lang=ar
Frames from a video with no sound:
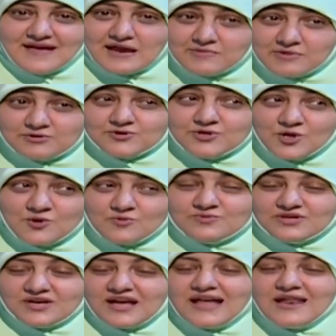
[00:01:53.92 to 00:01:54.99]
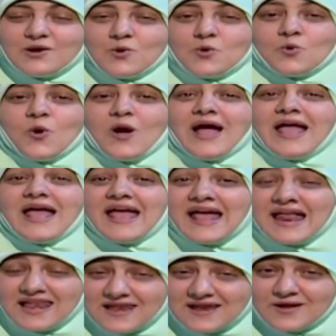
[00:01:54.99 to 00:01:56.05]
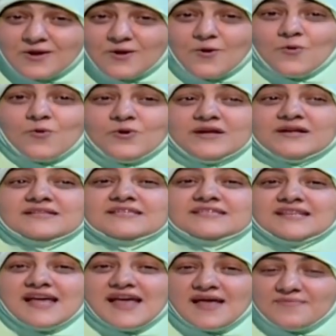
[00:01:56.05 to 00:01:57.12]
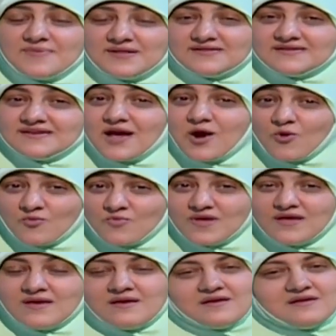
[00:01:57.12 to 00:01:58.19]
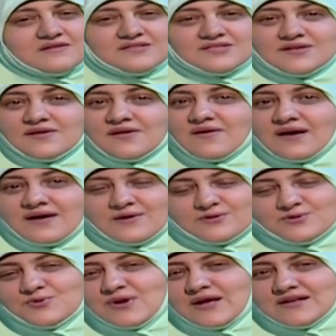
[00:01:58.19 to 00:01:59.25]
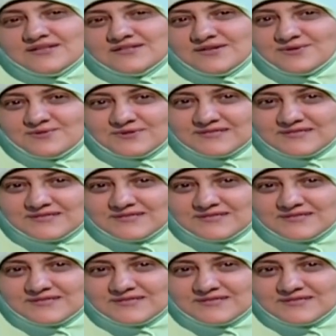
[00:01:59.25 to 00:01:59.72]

أنا بوصيكم تخلوا لكم حال ورد ثابت يومي للصلاة على الرسول عليه الصلاة